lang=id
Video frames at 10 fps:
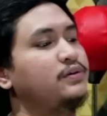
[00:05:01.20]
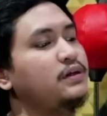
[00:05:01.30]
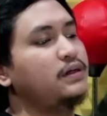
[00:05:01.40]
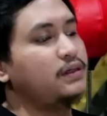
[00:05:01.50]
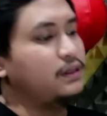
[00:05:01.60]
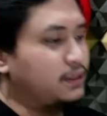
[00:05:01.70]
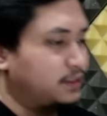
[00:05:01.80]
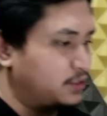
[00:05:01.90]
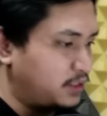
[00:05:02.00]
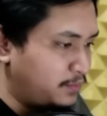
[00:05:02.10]
di
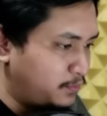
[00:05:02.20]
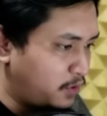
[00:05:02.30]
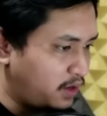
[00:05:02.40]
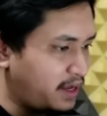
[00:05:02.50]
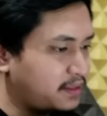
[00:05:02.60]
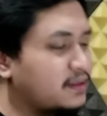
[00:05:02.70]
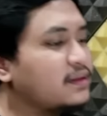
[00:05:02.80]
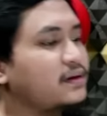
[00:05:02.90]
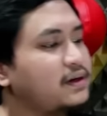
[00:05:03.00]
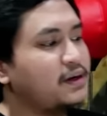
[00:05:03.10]
Steam Wallet
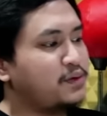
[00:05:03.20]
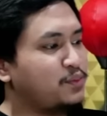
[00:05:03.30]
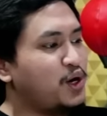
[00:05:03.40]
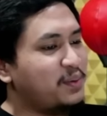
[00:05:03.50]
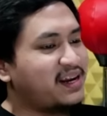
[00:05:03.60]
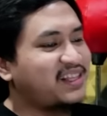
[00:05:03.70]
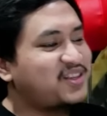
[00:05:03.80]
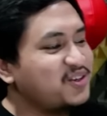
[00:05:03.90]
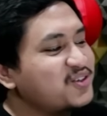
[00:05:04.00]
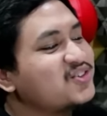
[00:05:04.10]

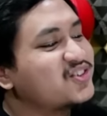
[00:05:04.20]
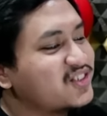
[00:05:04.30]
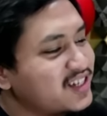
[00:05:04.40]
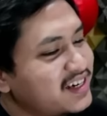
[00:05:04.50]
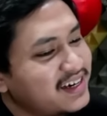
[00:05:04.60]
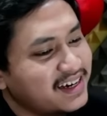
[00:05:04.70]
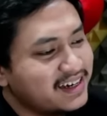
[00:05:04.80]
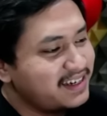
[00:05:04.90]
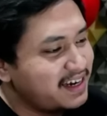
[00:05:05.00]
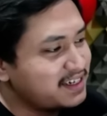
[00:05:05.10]

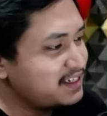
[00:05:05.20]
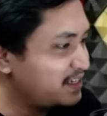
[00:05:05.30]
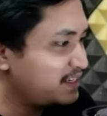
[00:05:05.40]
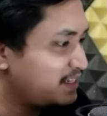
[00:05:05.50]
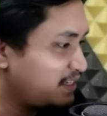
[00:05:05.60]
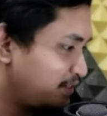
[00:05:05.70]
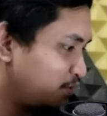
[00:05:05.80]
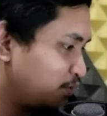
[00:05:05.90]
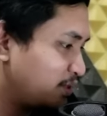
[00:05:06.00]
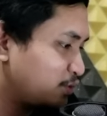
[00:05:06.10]
6500 dan ini
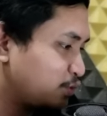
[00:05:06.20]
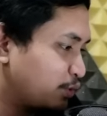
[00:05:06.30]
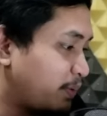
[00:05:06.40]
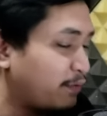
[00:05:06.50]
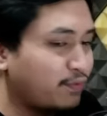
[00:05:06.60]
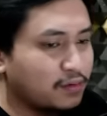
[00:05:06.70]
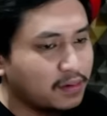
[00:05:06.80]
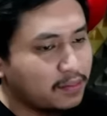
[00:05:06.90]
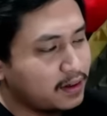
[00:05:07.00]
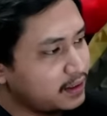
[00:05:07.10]
gue cukup effort
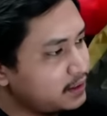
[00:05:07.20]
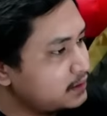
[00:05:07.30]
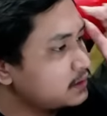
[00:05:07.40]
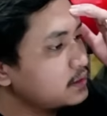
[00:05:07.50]
memang ya